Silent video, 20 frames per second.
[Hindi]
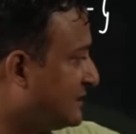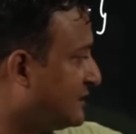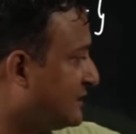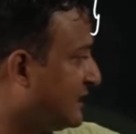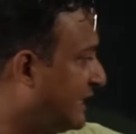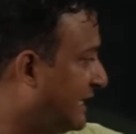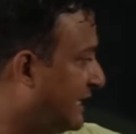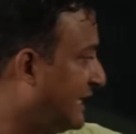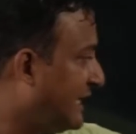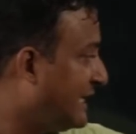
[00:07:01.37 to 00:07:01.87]

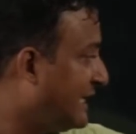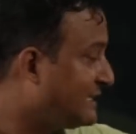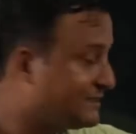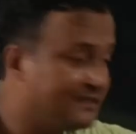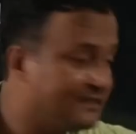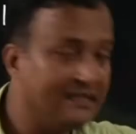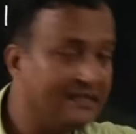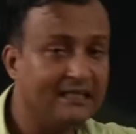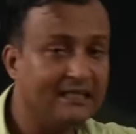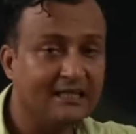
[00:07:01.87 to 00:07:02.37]
छः
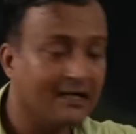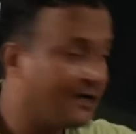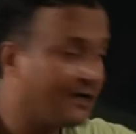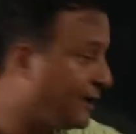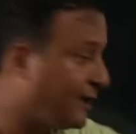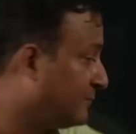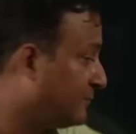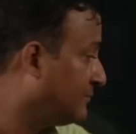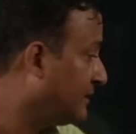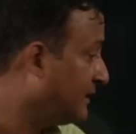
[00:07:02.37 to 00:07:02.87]
से
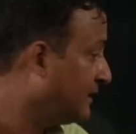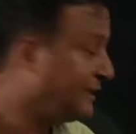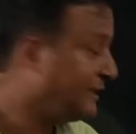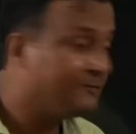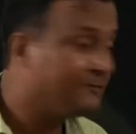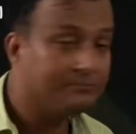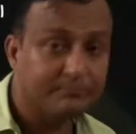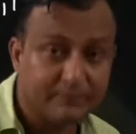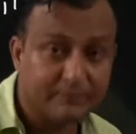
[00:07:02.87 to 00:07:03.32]
कम एक